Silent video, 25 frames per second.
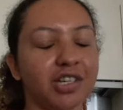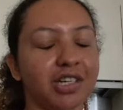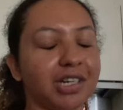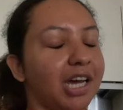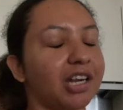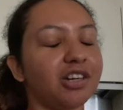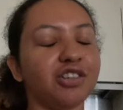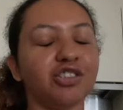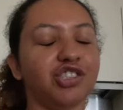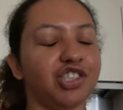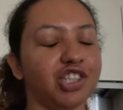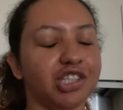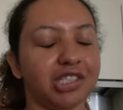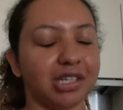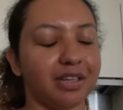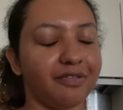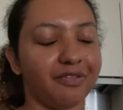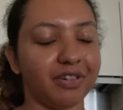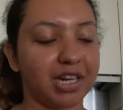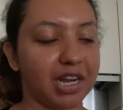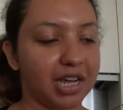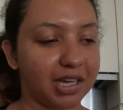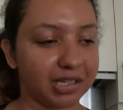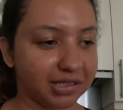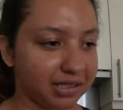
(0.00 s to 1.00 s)
Canon
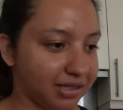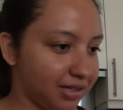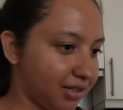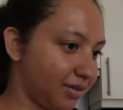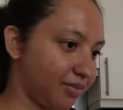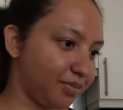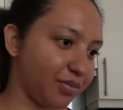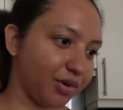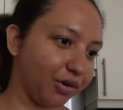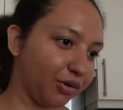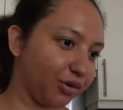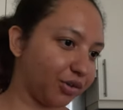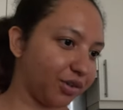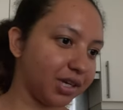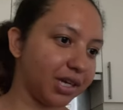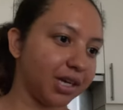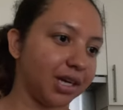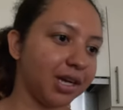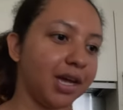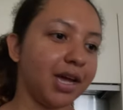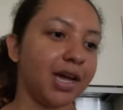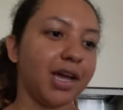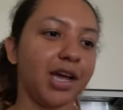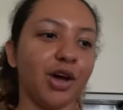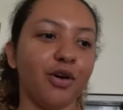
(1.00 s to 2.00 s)
G7X. Pronto.
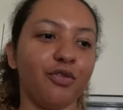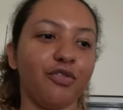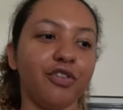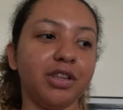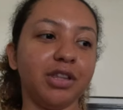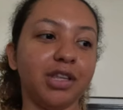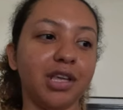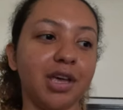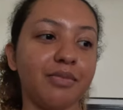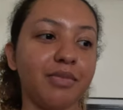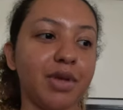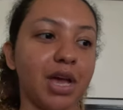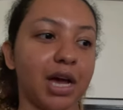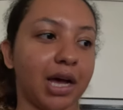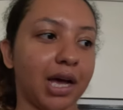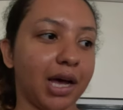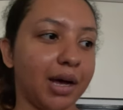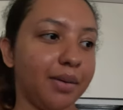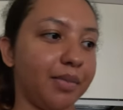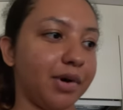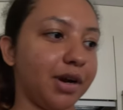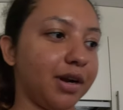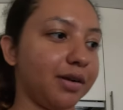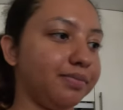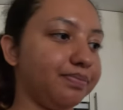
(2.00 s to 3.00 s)
Eu vendi a minha
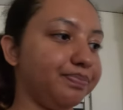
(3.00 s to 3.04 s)
câmera.